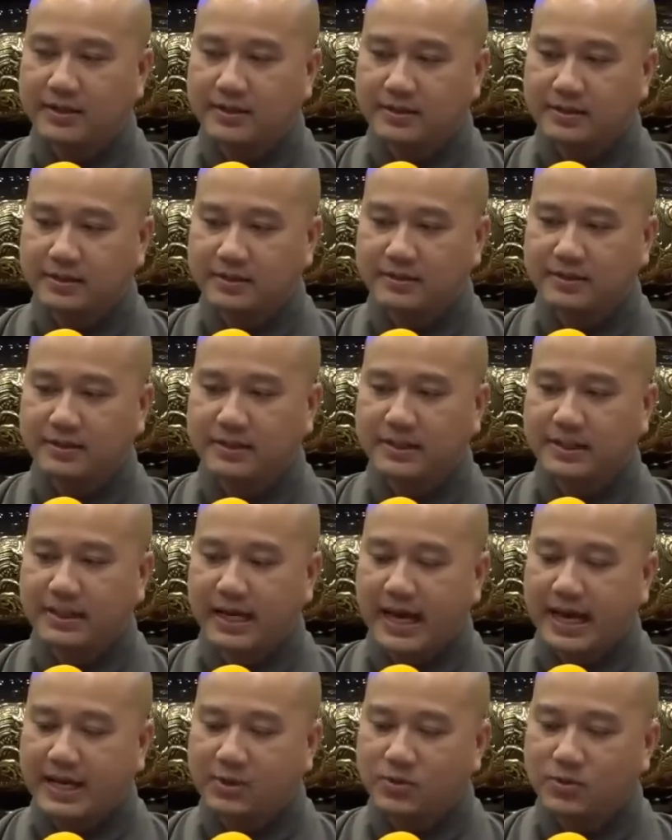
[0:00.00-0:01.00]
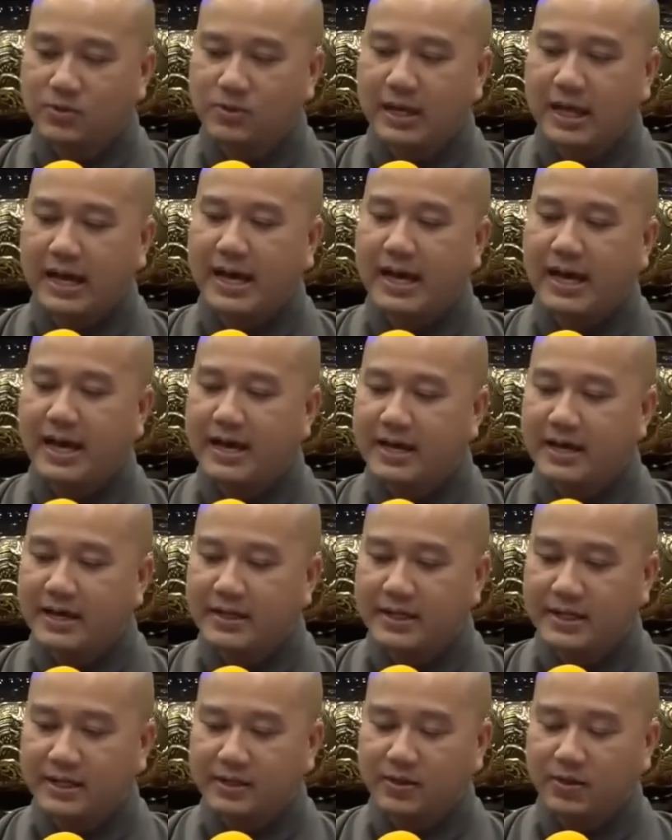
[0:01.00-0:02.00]
người, Atula,
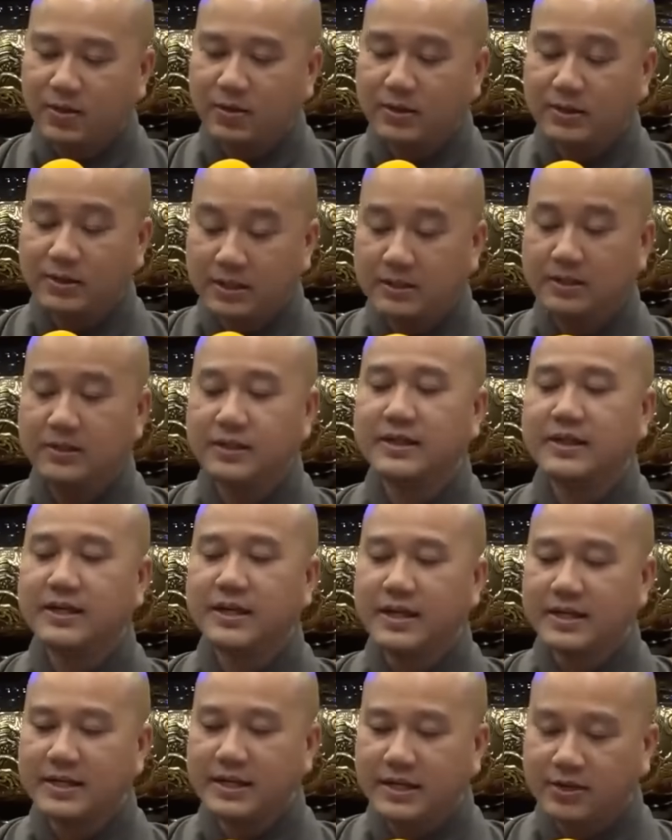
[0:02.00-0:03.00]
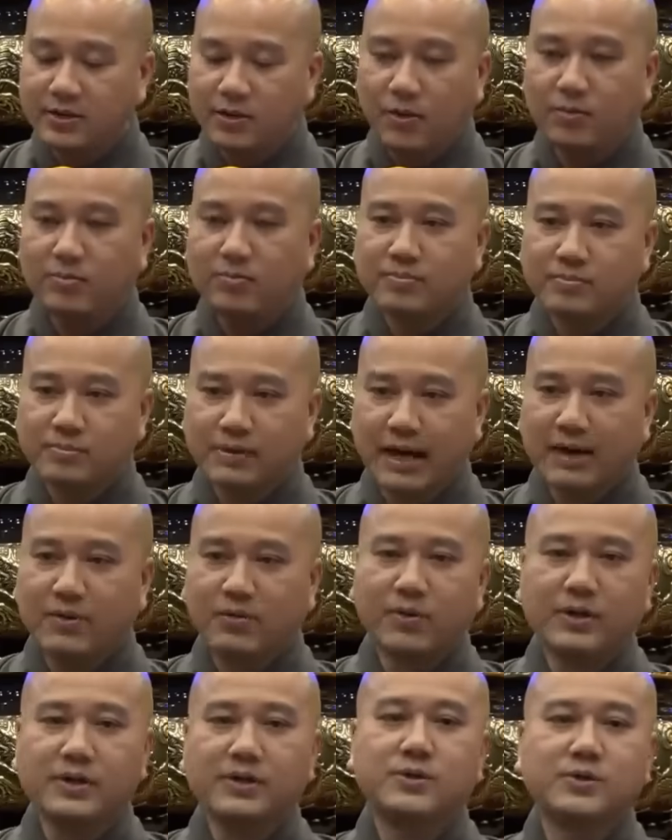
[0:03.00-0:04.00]
địa ngục, người, địa ngục, ngạ
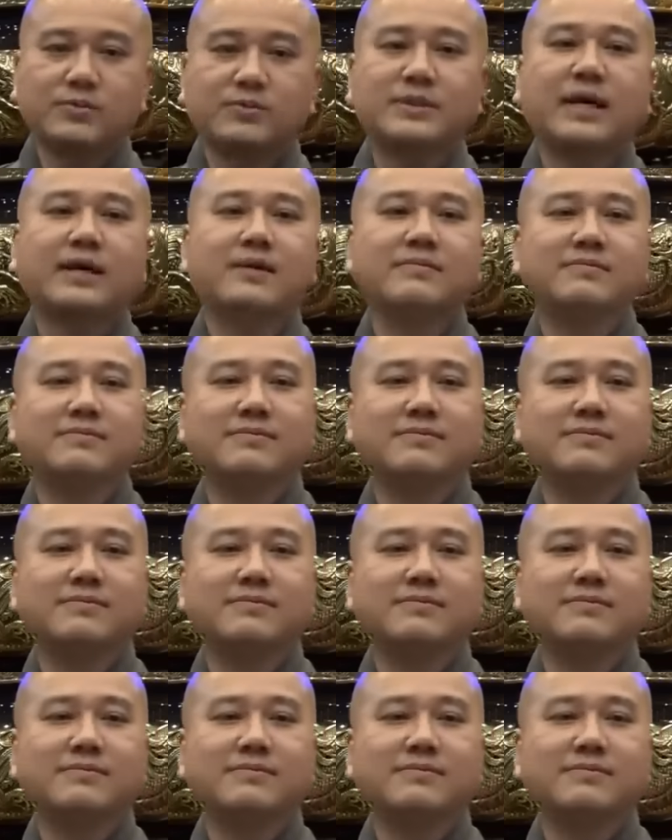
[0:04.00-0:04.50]
quỷ, súc sanh.